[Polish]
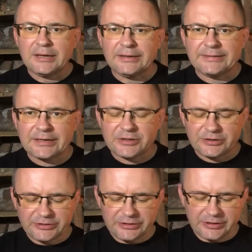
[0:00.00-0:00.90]

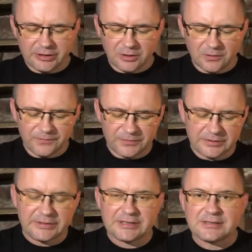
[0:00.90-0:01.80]
Eternity of
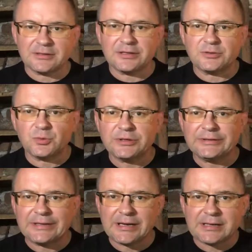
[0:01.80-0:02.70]
Desolate
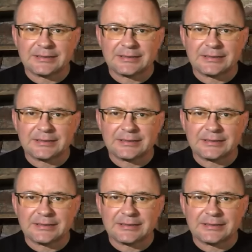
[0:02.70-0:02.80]
Winter,